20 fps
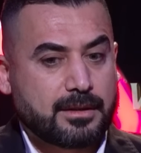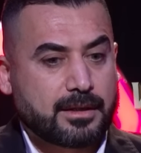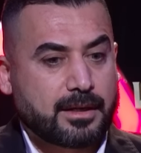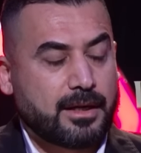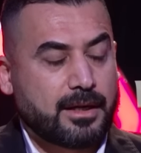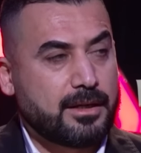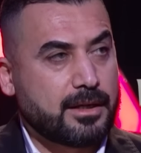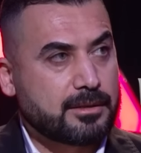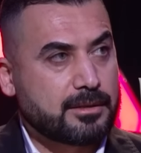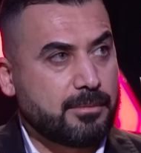
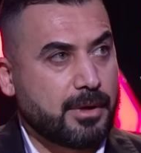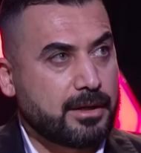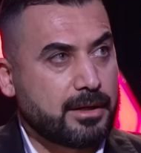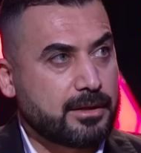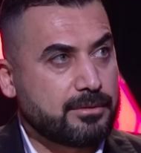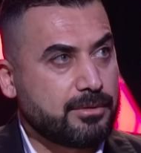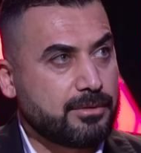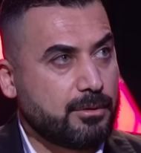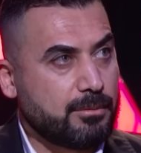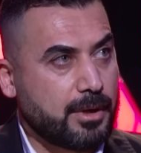قله
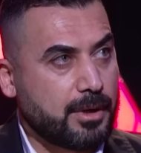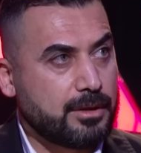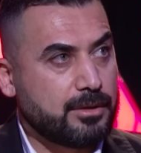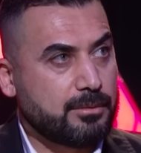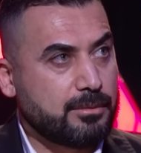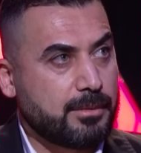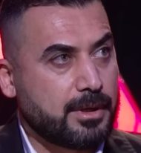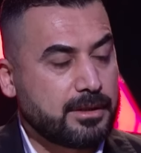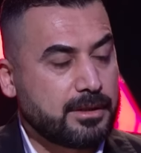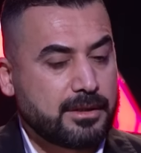معرفه
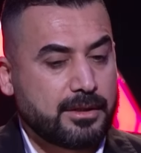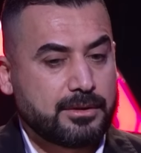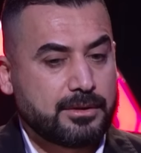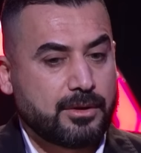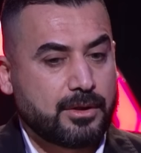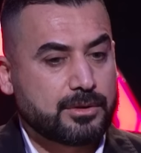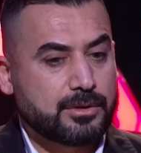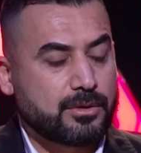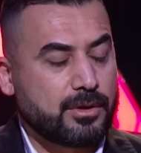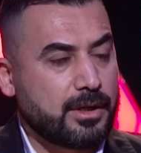ومعلومات
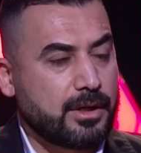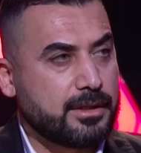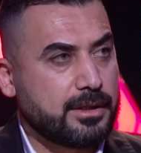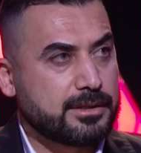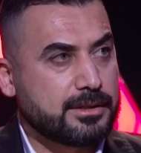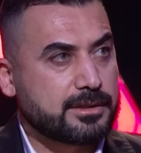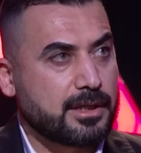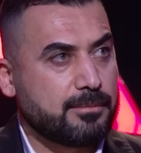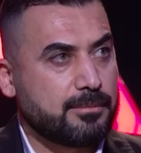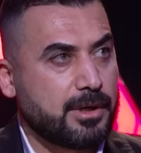لانه ادخل على
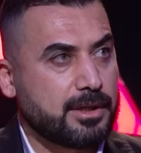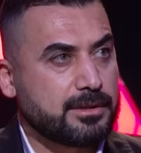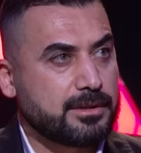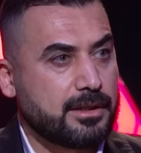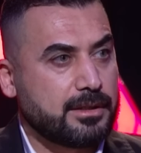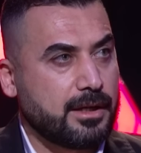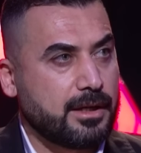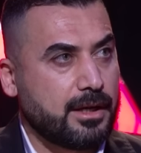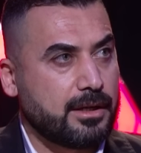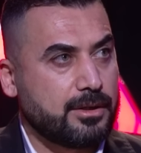حسابات
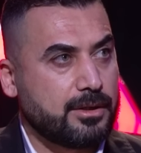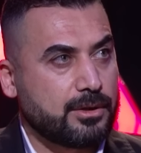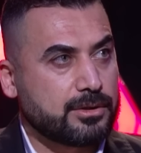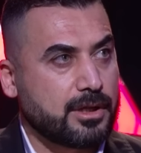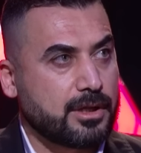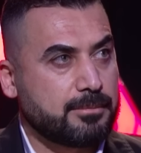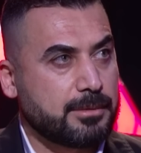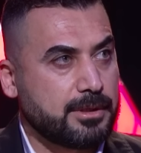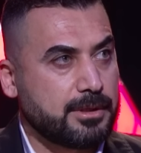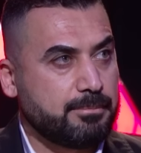تلقاه لو
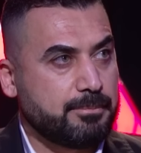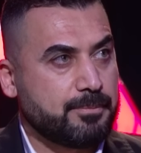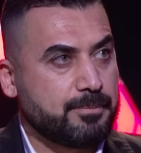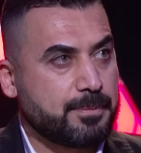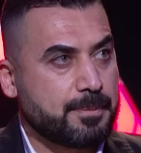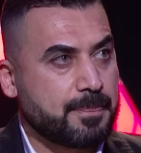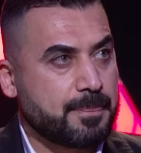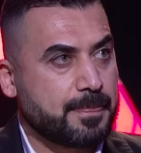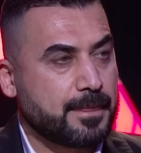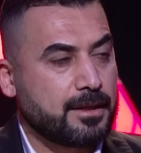طبيب
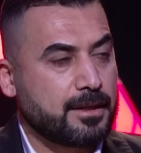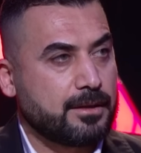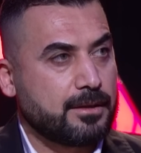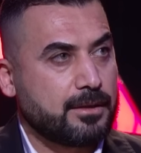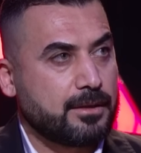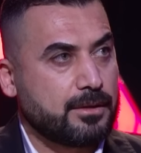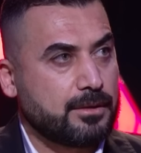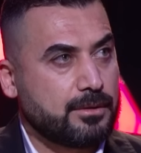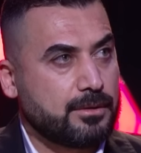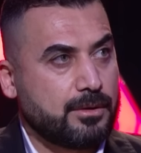
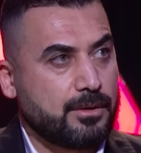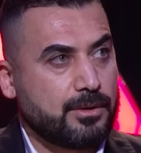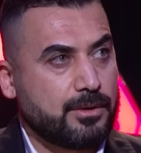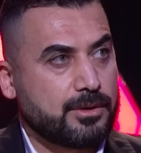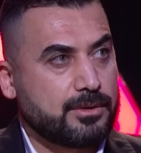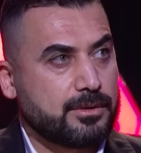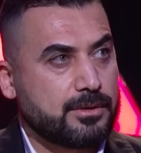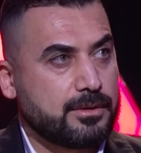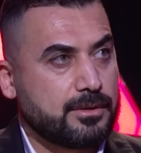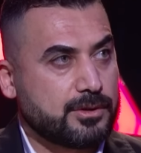
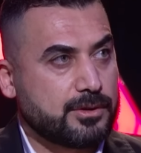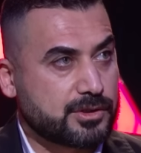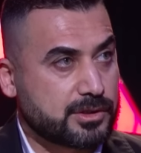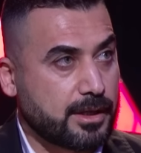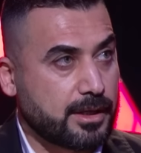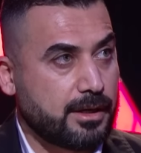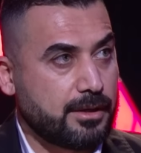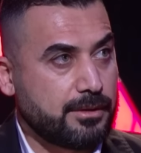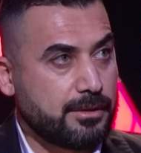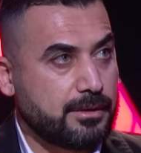لو
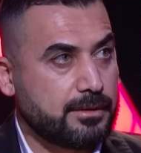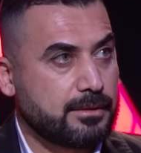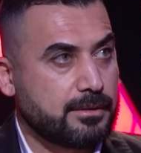استاذ